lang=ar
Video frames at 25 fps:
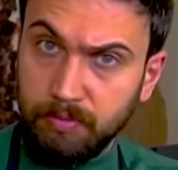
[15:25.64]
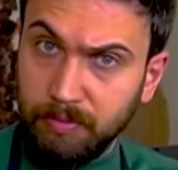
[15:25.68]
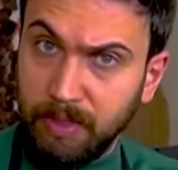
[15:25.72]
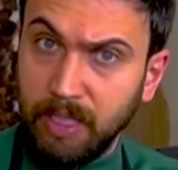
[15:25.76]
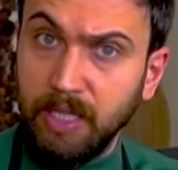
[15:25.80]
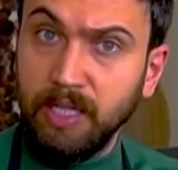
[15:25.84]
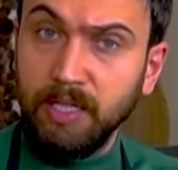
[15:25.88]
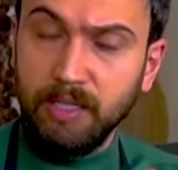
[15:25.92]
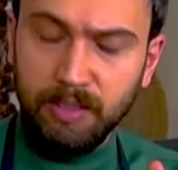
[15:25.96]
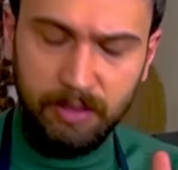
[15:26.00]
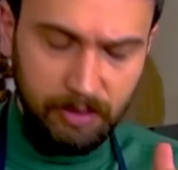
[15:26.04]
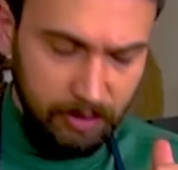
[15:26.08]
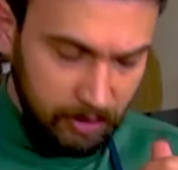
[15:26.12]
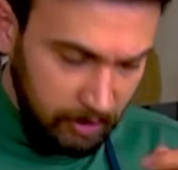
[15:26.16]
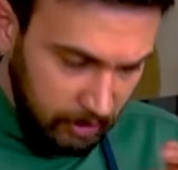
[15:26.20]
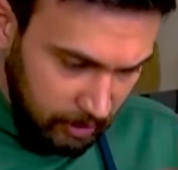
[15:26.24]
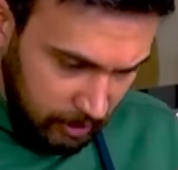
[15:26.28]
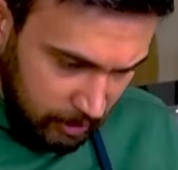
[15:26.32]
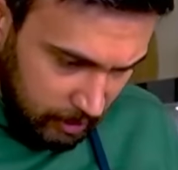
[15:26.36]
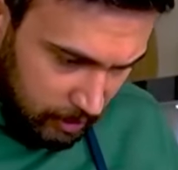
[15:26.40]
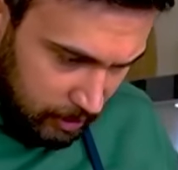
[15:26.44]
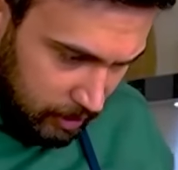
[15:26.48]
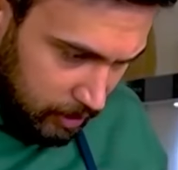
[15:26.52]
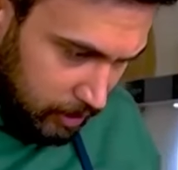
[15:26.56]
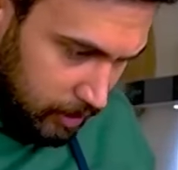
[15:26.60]
ما
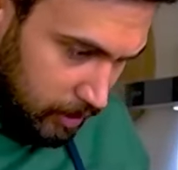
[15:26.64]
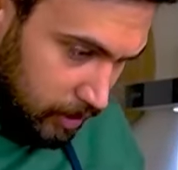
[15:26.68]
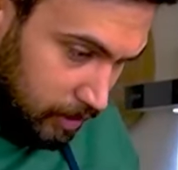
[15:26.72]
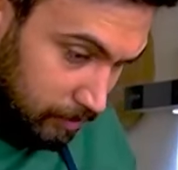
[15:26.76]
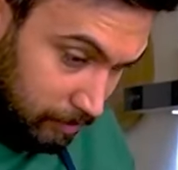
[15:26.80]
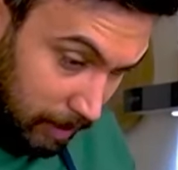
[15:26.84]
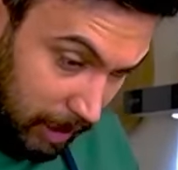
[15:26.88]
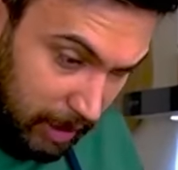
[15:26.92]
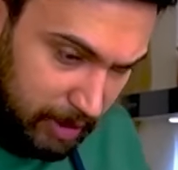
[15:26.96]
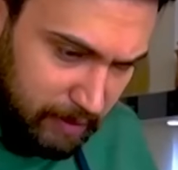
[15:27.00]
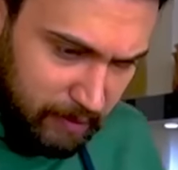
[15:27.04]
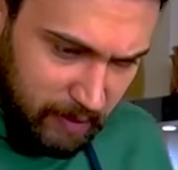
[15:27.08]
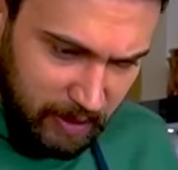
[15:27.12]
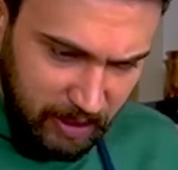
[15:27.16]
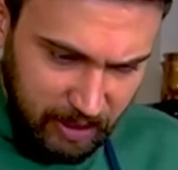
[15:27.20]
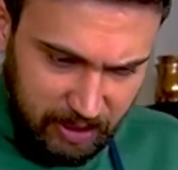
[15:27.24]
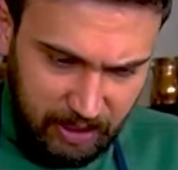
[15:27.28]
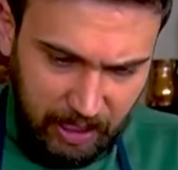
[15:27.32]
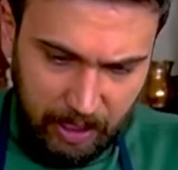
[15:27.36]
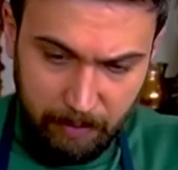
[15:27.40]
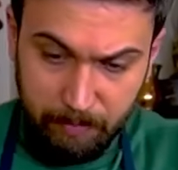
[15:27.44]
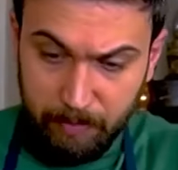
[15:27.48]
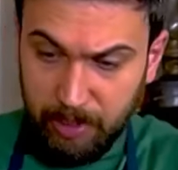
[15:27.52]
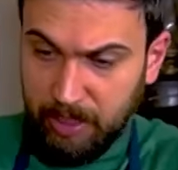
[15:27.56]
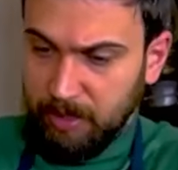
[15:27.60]
ما عاد فيني
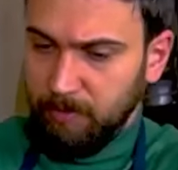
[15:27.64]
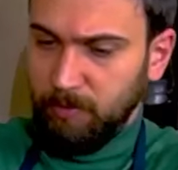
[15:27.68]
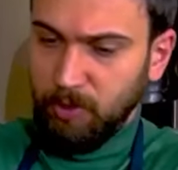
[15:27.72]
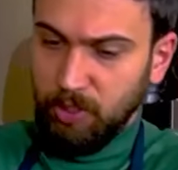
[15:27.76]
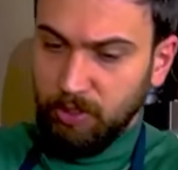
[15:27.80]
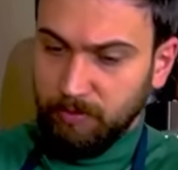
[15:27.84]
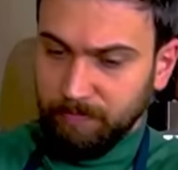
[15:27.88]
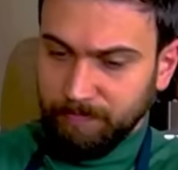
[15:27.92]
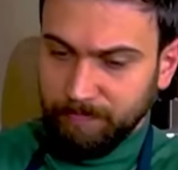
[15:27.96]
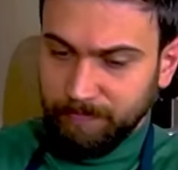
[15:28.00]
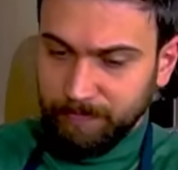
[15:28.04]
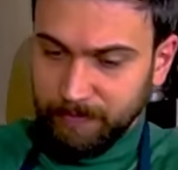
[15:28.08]
اتحمل المهم